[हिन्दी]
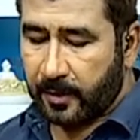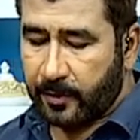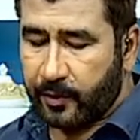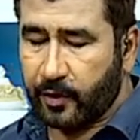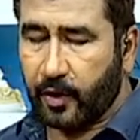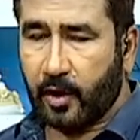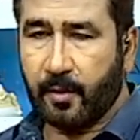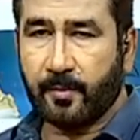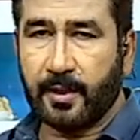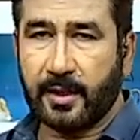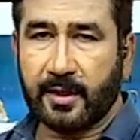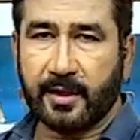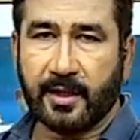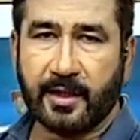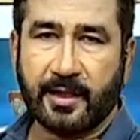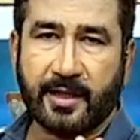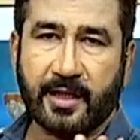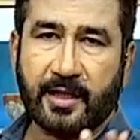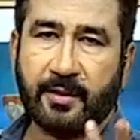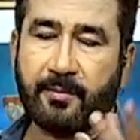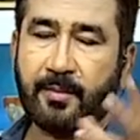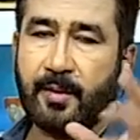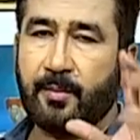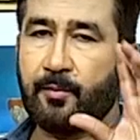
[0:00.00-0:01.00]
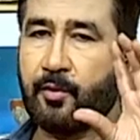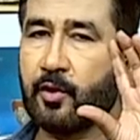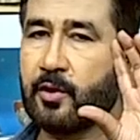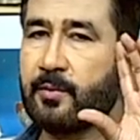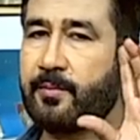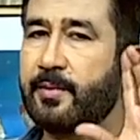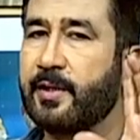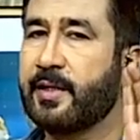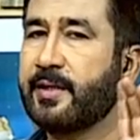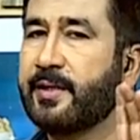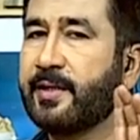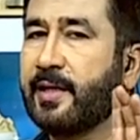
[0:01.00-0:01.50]
नॉर्मल कटिंग में बहुत
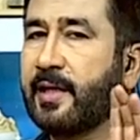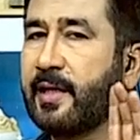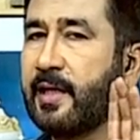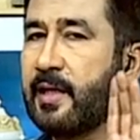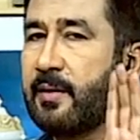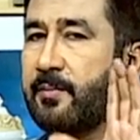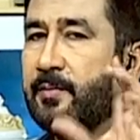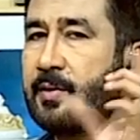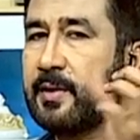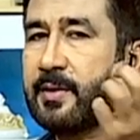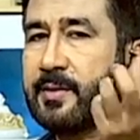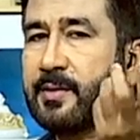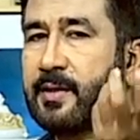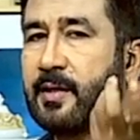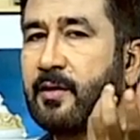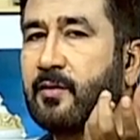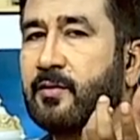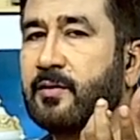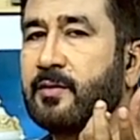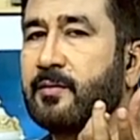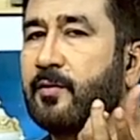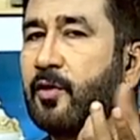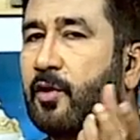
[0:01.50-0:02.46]
बड़े तिक्के पीस ना हो